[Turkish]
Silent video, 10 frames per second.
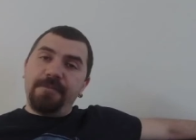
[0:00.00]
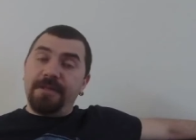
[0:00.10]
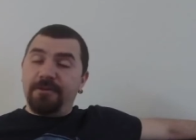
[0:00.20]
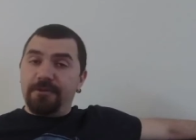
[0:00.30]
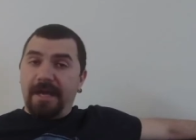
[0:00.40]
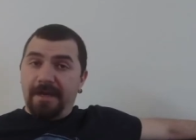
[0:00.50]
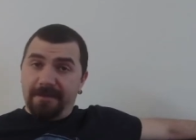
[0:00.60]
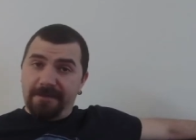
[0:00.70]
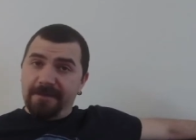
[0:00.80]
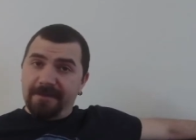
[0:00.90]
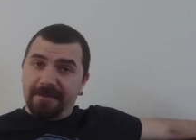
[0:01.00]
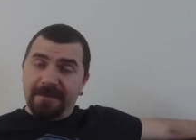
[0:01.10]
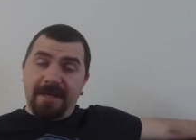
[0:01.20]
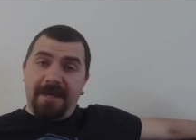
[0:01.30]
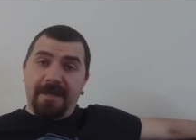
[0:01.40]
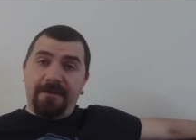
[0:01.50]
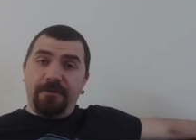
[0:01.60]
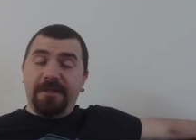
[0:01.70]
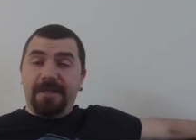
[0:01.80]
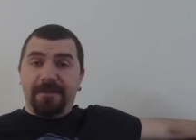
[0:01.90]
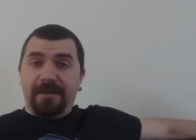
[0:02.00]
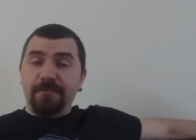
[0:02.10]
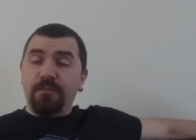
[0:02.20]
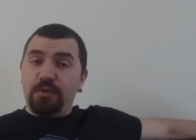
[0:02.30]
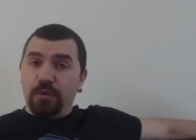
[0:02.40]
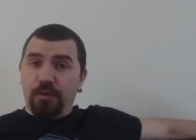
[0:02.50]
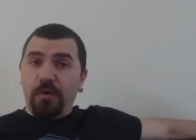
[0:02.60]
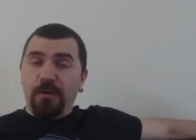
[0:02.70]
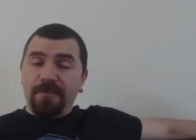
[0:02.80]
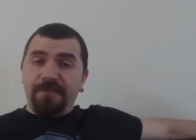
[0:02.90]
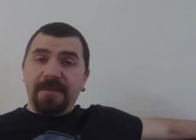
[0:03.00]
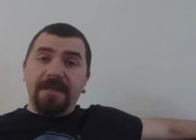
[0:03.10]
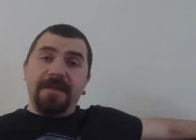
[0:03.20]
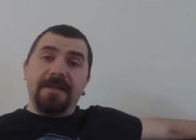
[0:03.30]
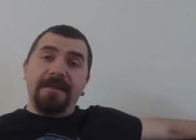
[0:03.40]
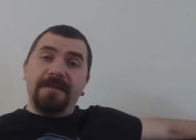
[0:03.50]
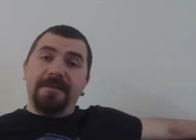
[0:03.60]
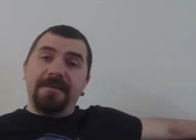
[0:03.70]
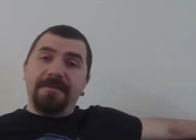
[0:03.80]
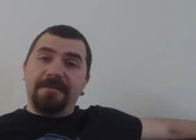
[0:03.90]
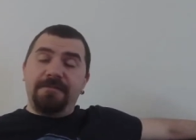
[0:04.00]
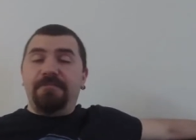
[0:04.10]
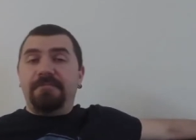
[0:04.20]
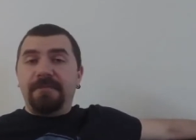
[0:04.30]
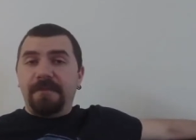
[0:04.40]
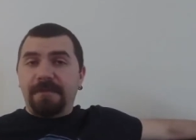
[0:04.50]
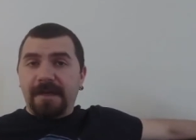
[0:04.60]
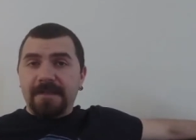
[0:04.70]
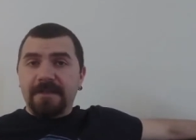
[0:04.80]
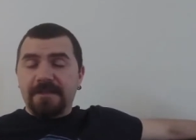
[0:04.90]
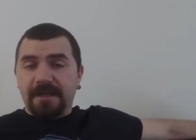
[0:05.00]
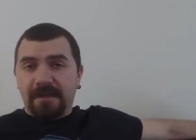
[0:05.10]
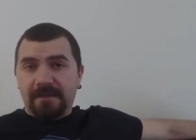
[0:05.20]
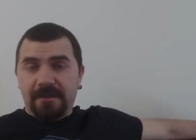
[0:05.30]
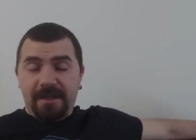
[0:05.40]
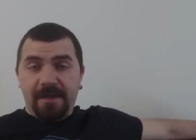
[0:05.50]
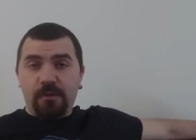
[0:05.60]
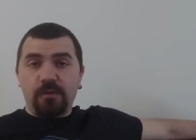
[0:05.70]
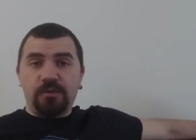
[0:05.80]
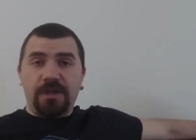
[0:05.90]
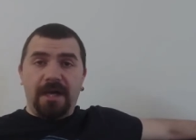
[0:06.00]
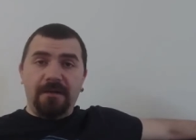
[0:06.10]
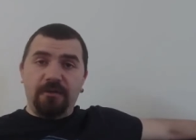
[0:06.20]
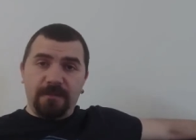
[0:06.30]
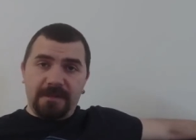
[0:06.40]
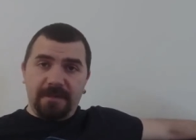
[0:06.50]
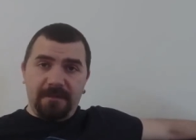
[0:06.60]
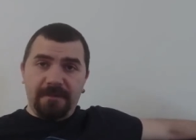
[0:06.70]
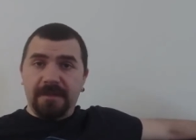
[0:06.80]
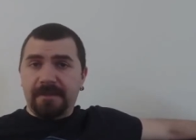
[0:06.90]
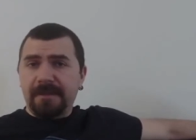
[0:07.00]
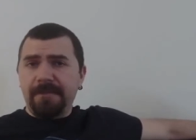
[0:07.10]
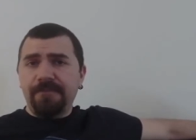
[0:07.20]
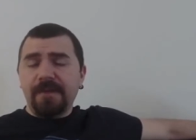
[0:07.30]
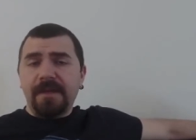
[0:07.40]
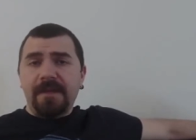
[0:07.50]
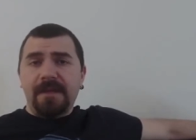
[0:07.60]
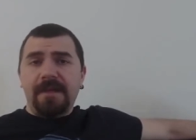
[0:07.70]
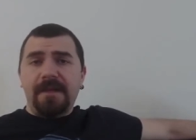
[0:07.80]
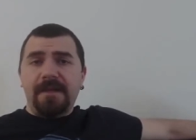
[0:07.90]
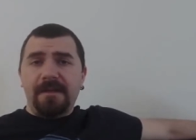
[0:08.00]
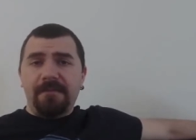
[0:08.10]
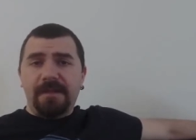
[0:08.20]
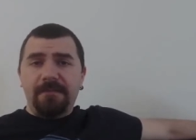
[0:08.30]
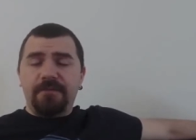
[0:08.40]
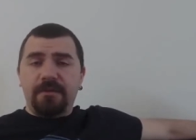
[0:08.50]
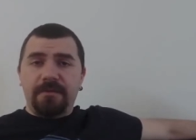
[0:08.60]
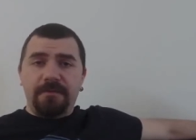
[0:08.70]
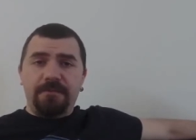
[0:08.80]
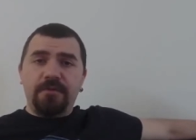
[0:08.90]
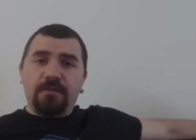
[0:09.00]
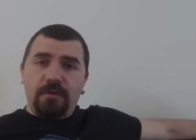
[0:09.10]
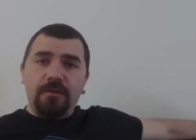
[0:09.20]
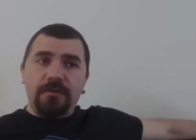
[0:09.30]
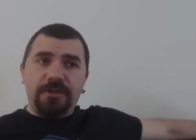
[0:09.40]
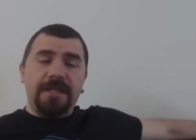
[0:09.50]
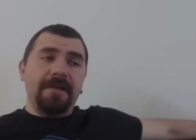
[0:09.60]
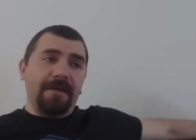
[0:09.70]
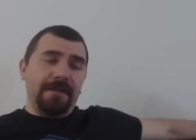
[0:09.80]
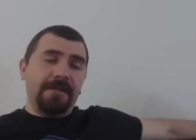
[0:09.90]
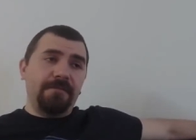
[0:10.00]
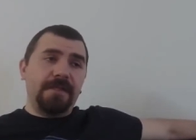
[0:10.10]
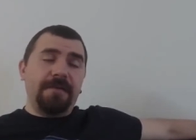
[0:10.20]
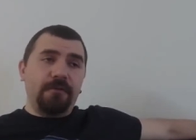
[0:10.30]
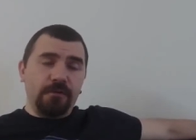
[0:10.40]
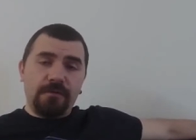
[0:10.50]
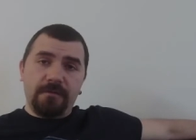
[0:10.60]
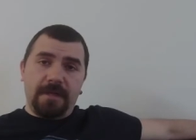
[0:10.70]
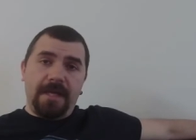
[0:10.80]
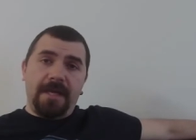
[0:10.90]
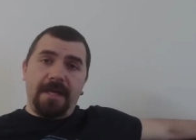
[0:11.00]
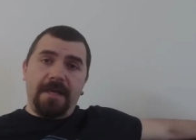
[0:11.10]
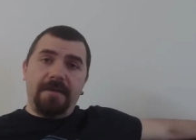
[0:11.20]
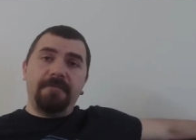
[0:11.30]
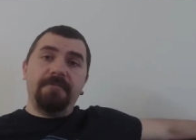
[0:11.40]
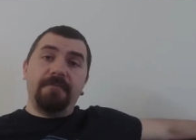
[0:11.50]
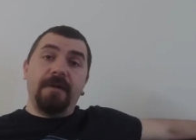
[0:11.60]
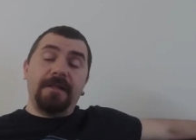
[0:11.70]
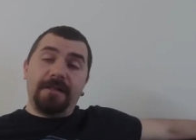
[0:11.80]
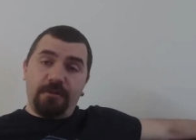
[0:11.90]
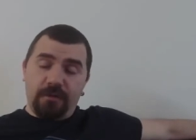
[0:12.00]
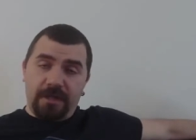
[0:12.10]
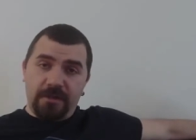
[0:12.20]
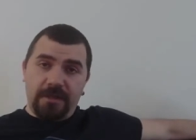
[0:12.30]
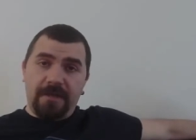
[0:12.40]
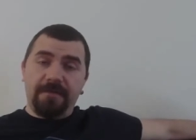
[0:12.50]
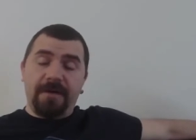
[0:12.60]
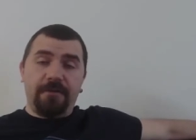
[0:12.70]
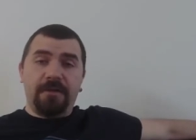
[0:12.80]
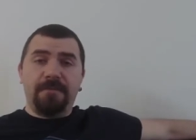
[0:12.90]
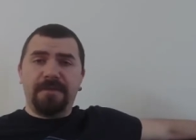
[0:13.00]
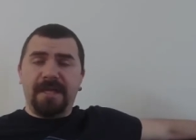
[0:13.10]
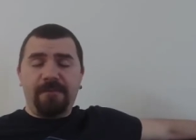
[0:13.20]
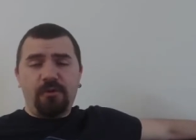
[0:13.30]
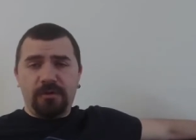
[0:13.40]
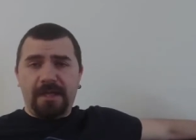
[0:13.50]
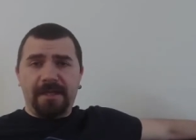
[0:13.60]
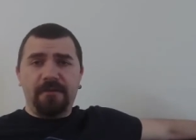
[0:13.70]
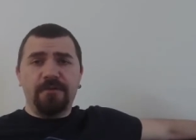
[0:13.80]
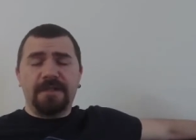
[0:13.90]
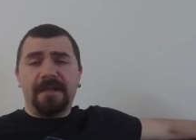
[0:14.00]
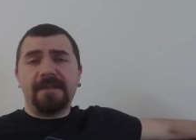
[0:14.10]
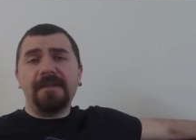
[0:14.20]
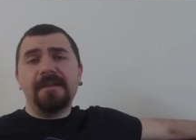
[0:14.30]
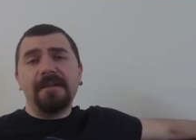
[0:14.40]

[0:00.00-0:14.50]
pseudoscience e, olayına girelim. Pseudo e, Fransızca e, okunuş hali olmasıyla birlikte e, bir de e, pseudo şeyde var. Psevdos e, antik Yunanca'da var olan bir kelime oradan geliyor zaten.